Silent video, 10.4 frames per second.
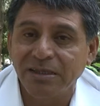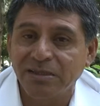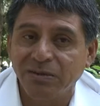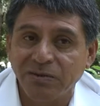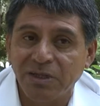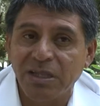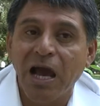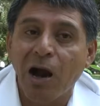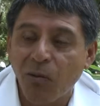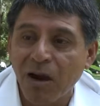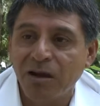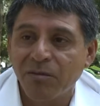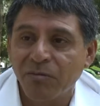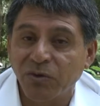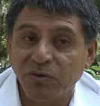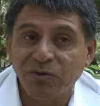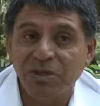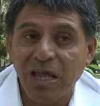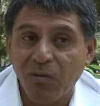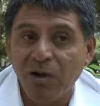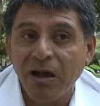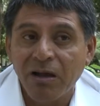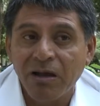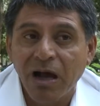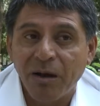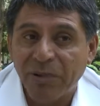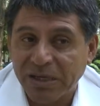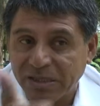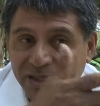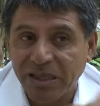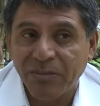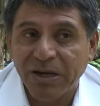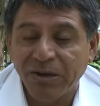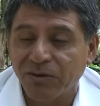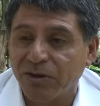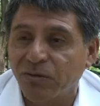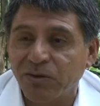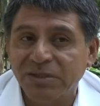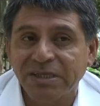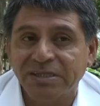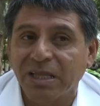distribución de agua, producción de agua a partir del manejo de bosques.